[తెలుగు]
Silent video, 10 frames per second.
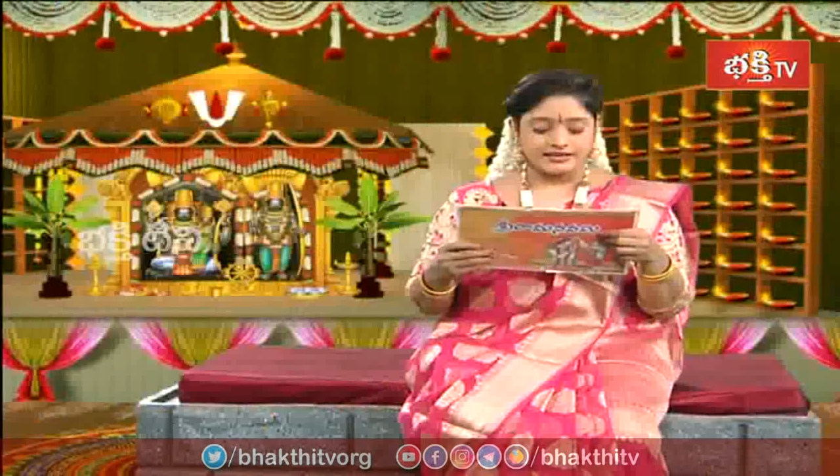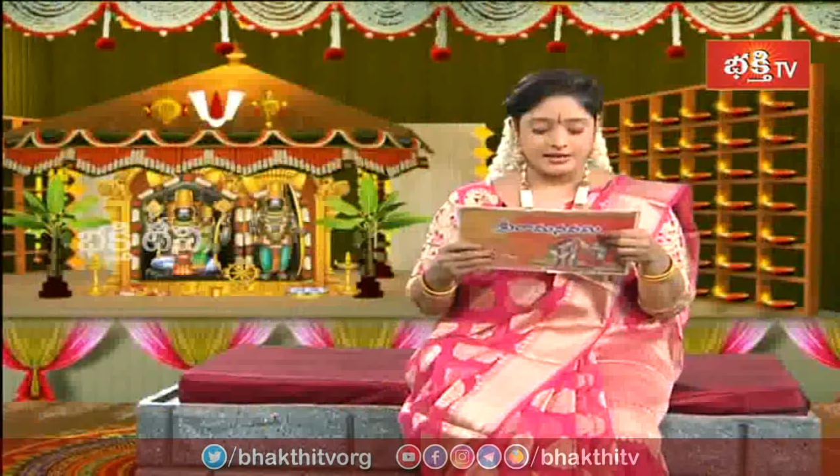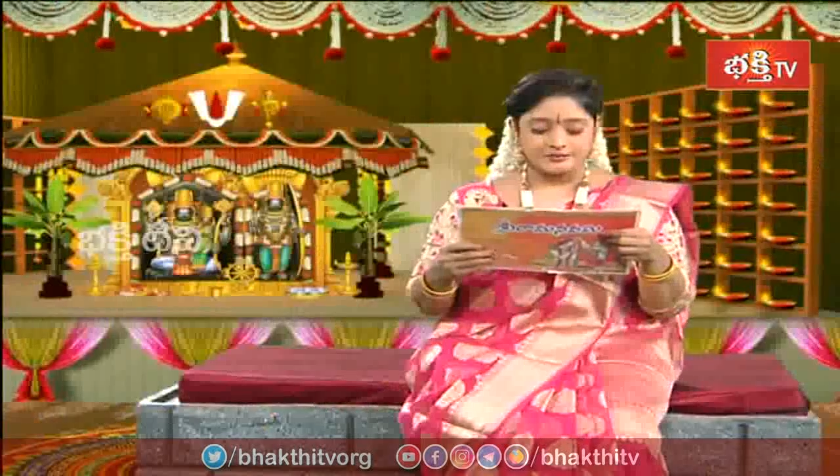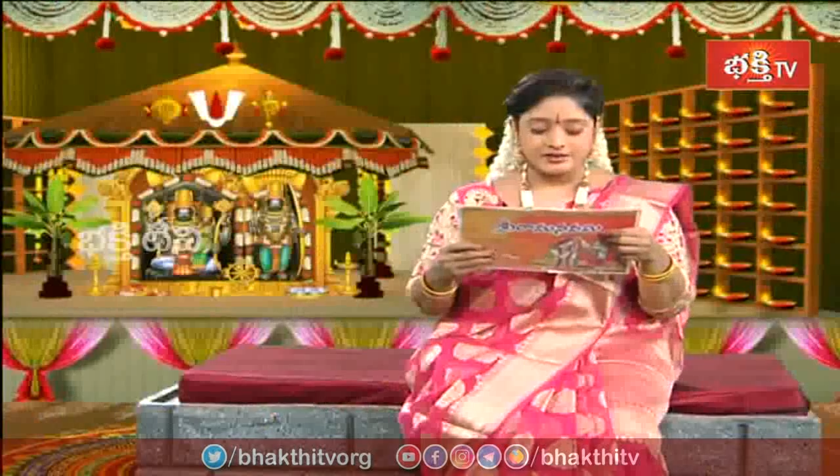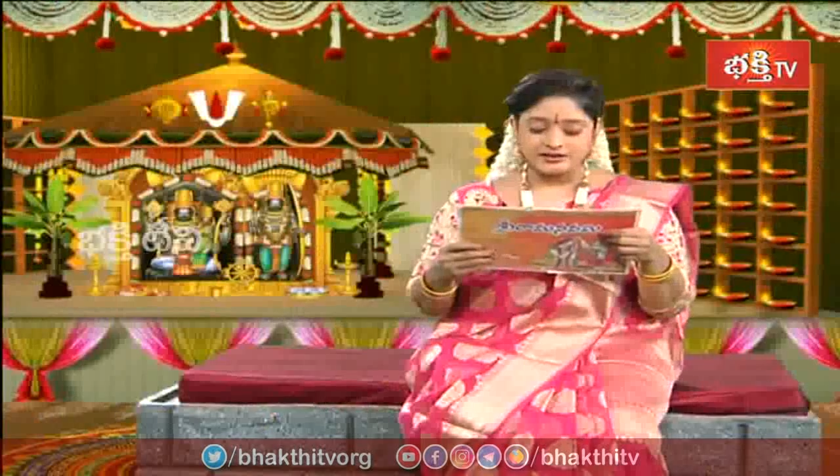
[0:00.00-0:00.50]

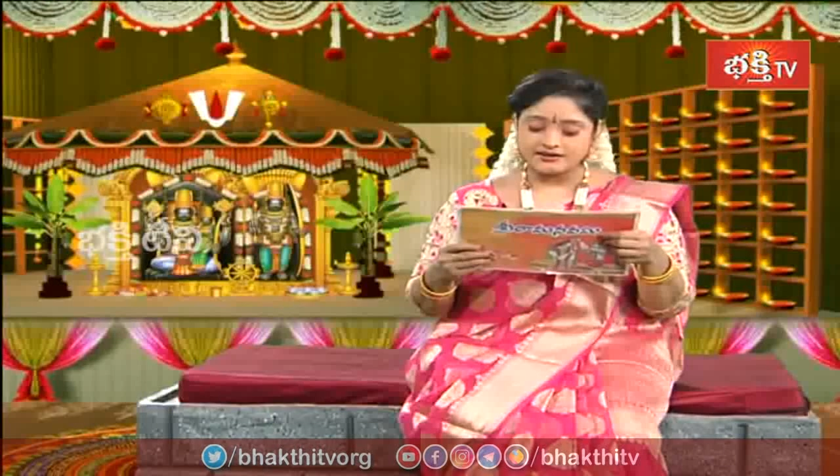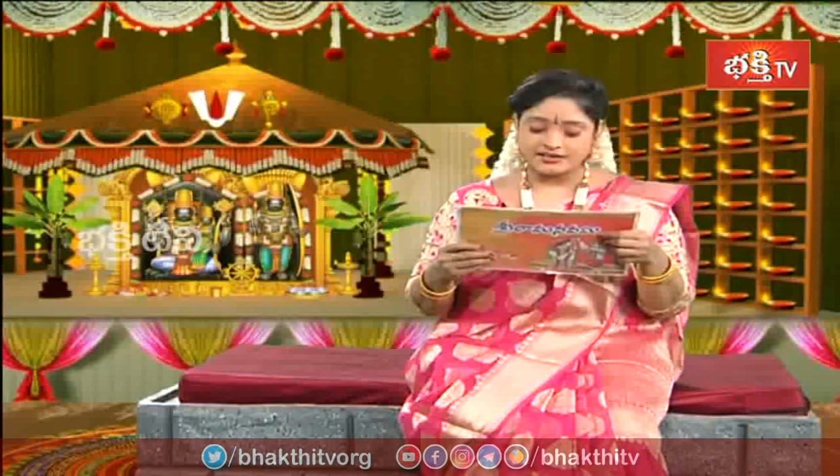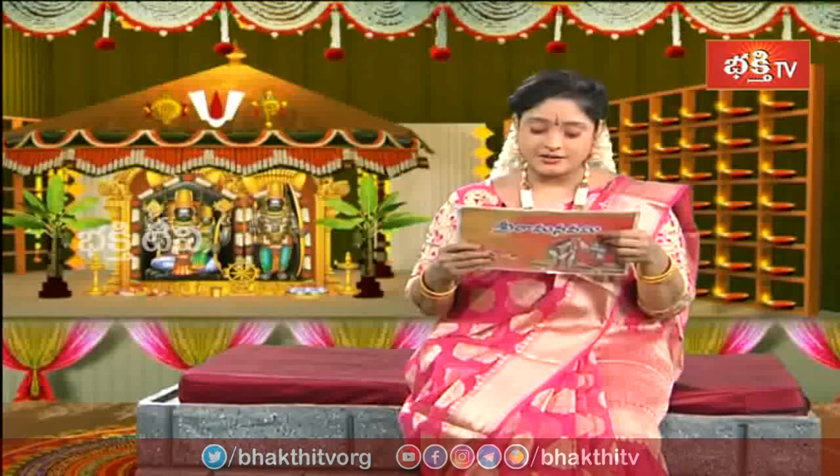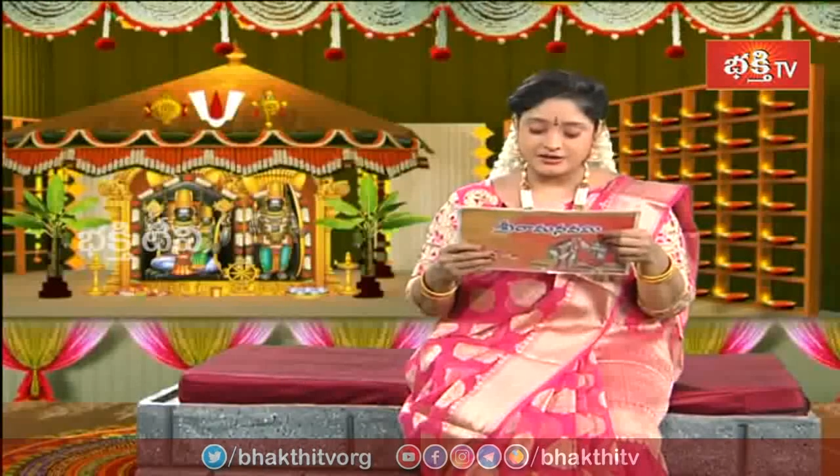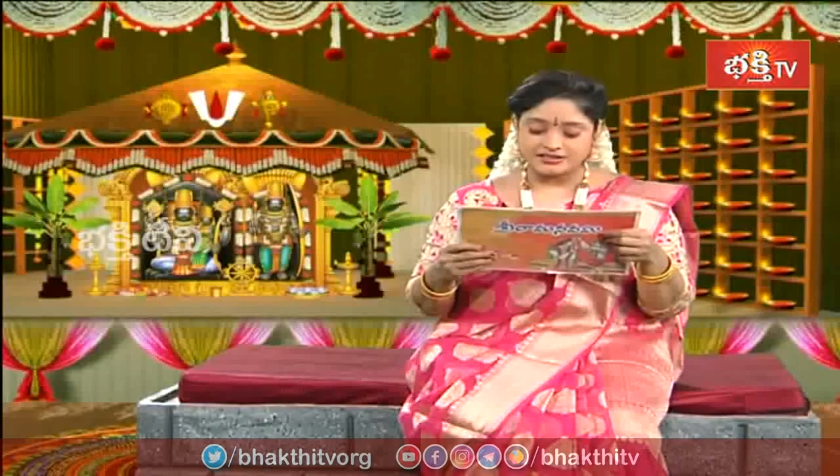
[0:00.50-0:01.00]
రమ్య
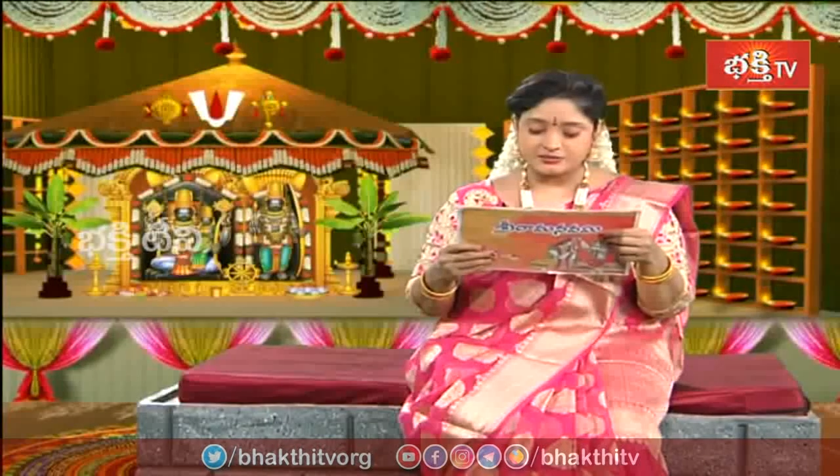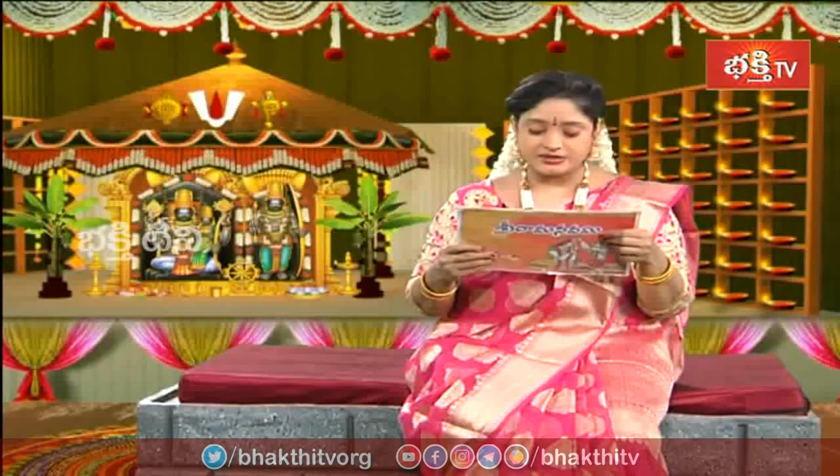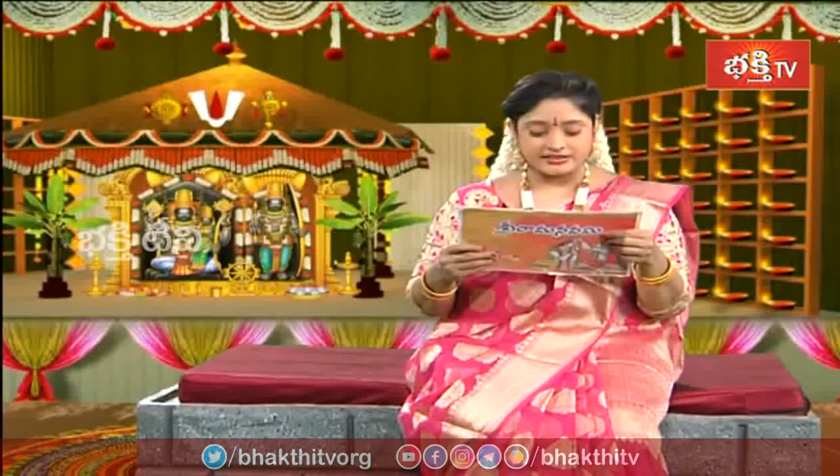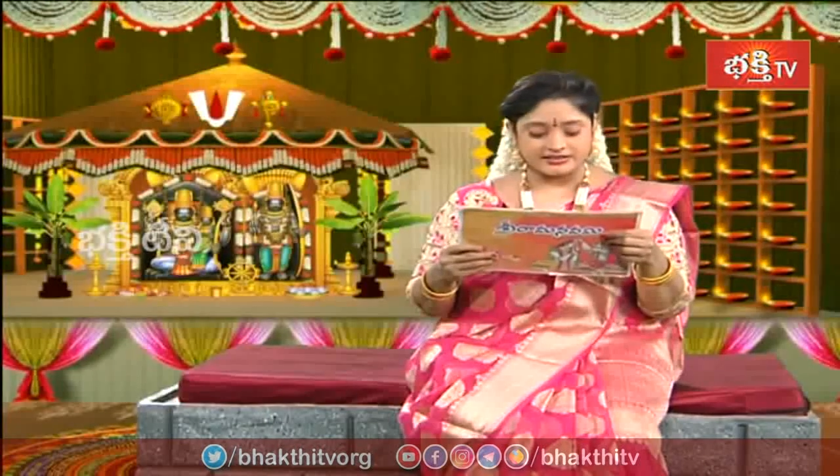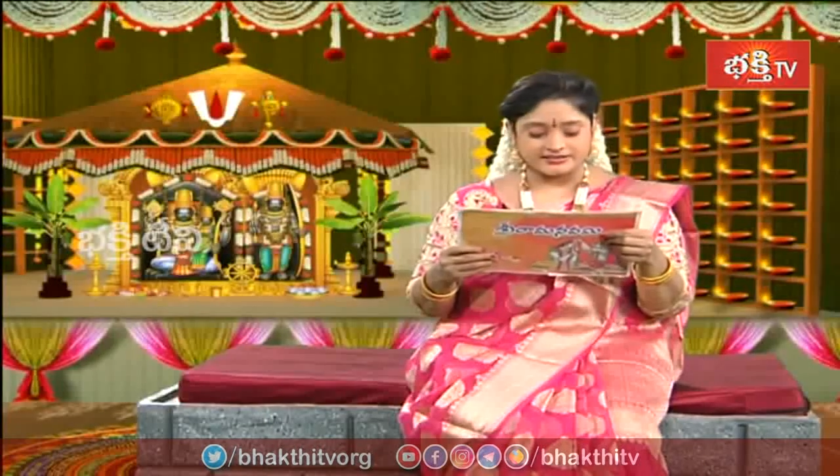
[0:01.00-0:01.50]
ఈమెయిల్ ద్వారా
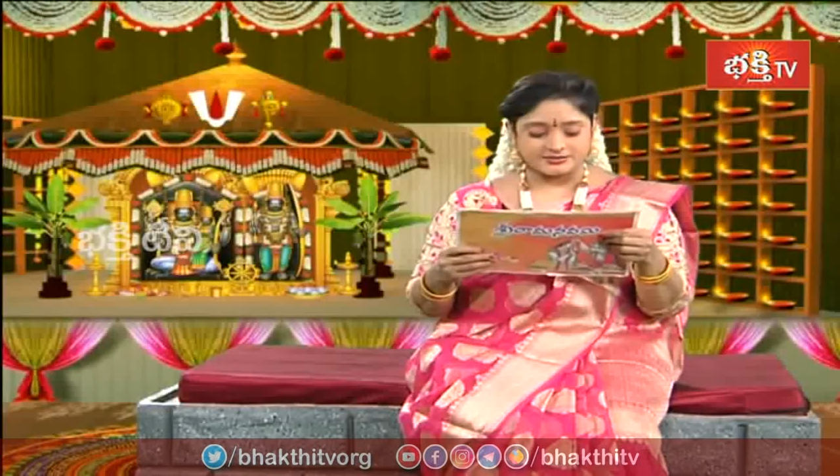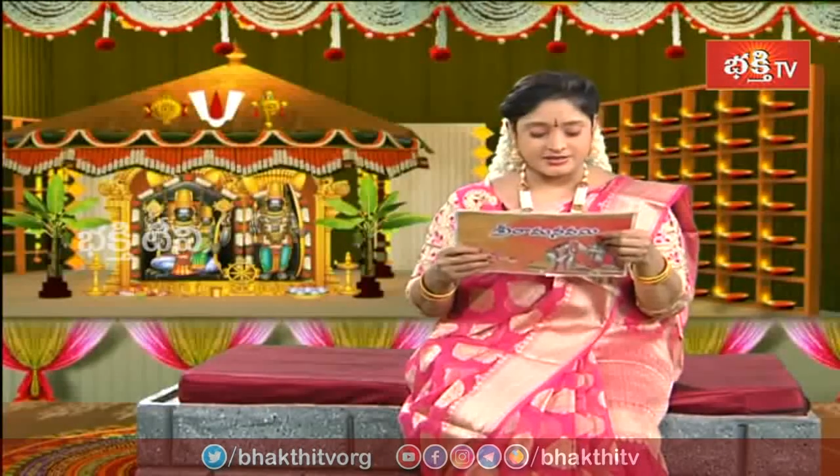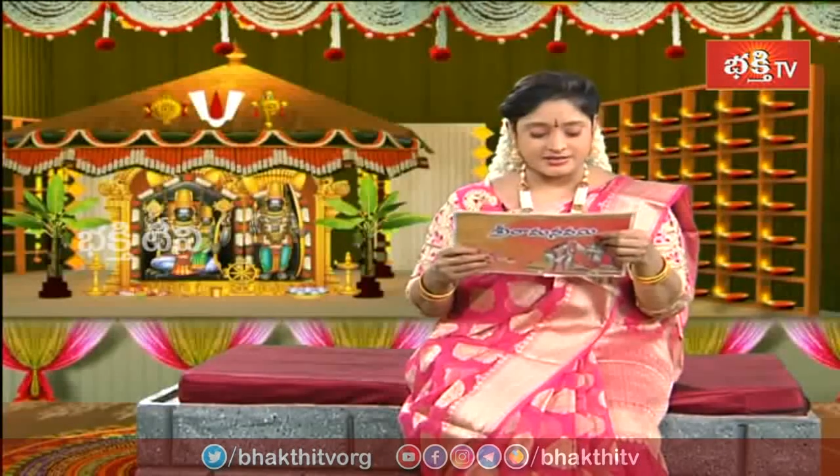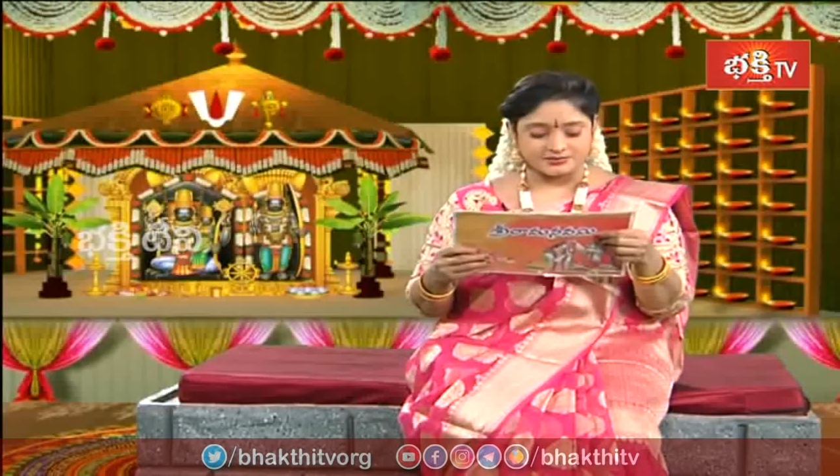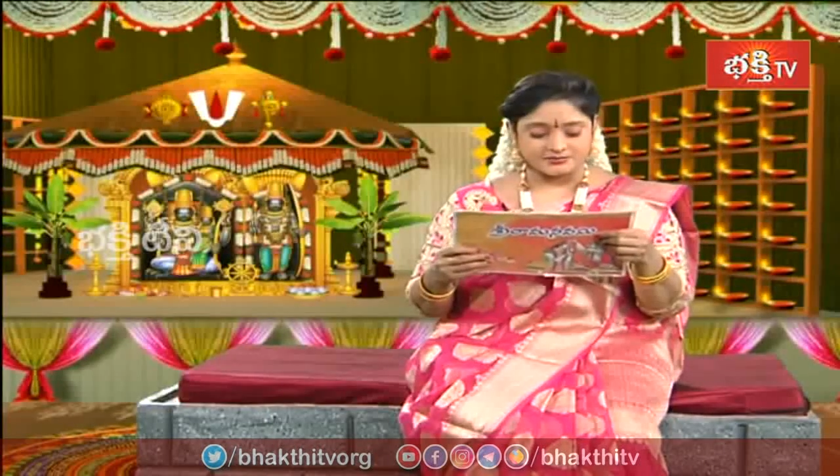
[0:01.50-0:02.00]
రాస్తున్నారు